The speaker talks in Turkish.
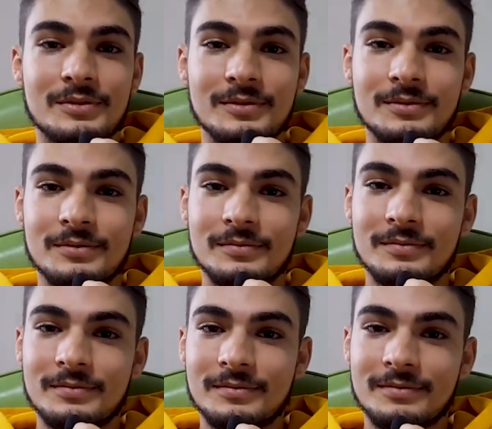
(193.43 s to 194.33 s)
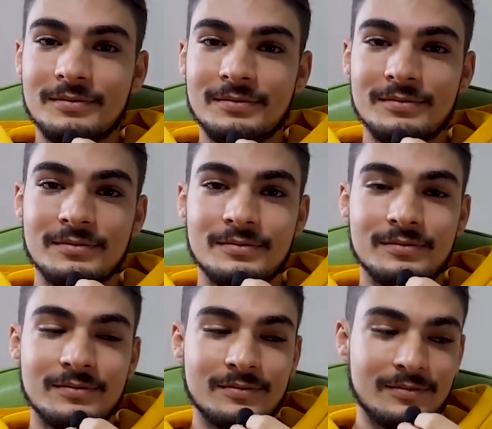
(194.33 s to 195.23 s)
iPhone XS
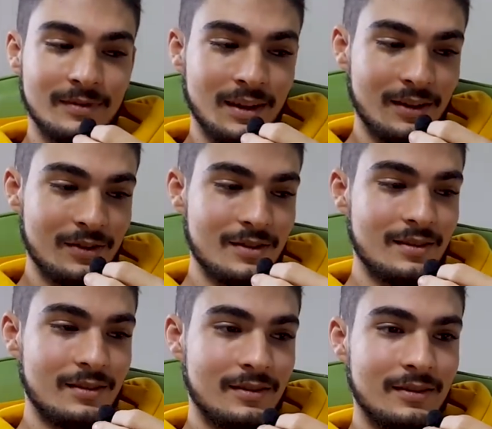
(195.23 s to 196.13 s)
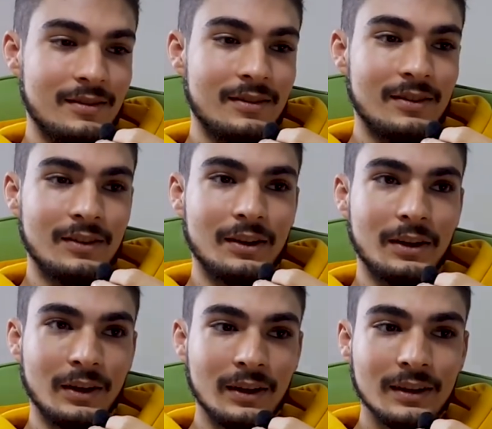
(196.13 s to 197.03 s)
Max'in en üst kapasiteli
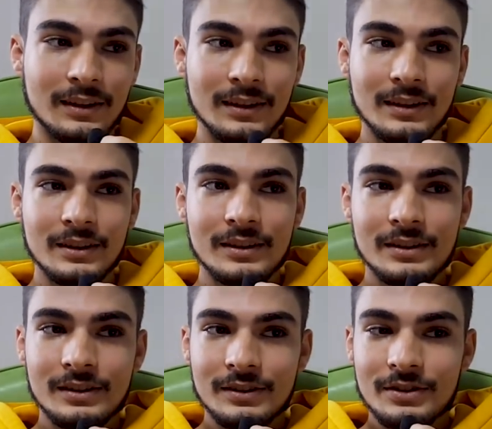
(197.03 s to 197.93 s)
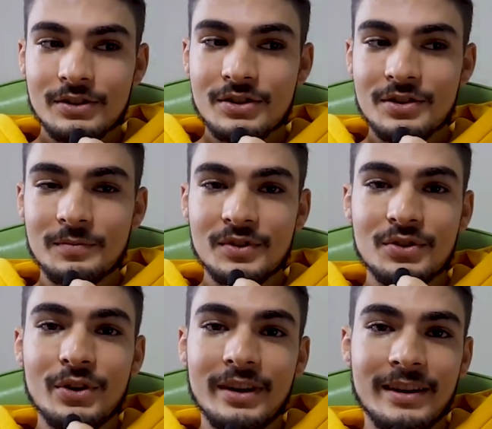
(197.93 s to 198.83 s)
512 GB'lık sürümü. Şimdi
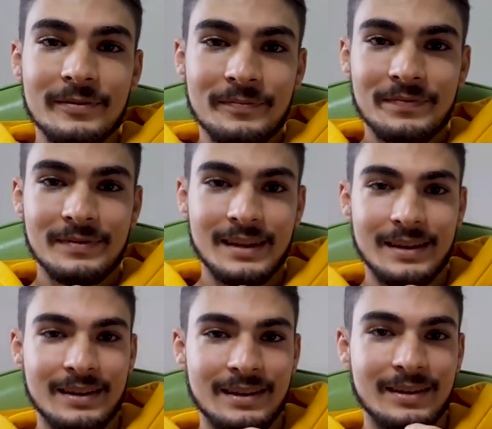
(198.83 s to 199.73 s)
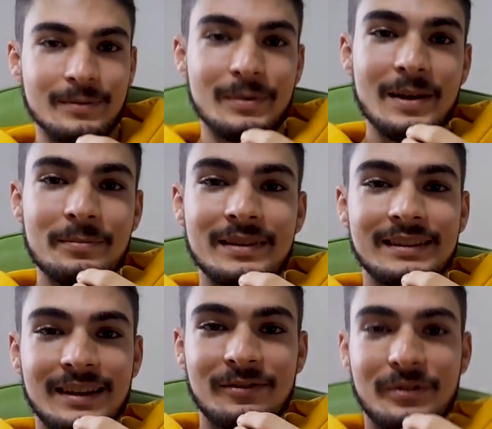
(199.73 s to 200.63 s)
şöyle. Ee, ben bir
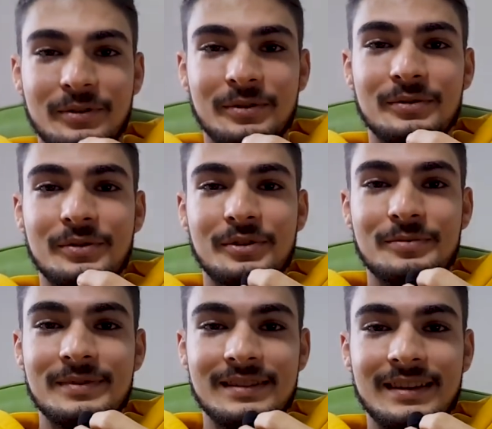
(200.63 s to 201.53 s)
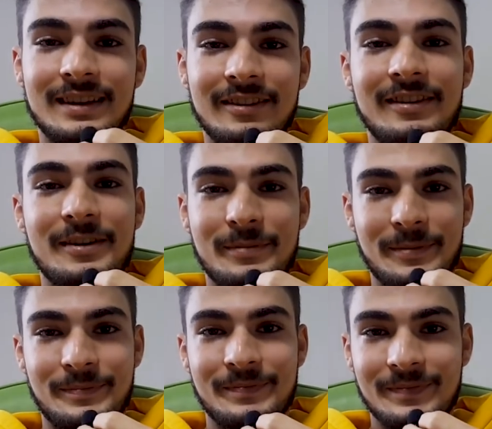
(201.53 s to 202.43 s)
telefona 14.000 TL
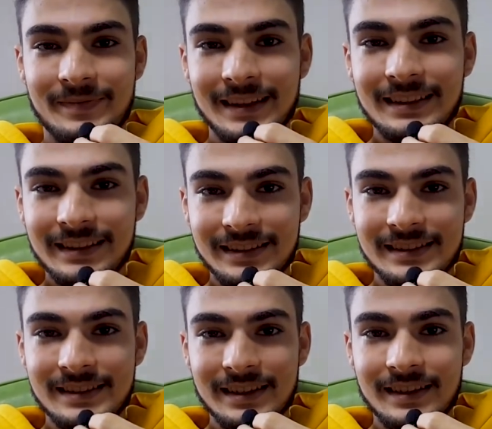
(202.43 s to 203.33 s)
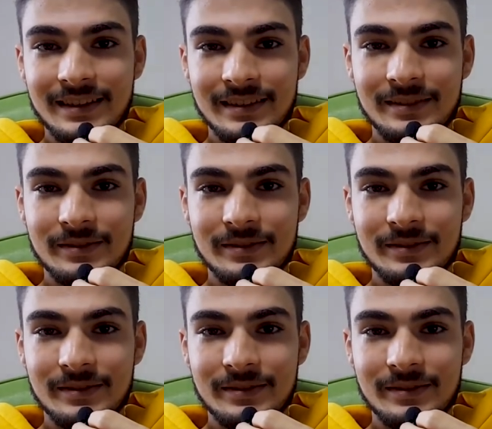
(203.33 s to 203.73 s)
vermem. Nedeni ise e,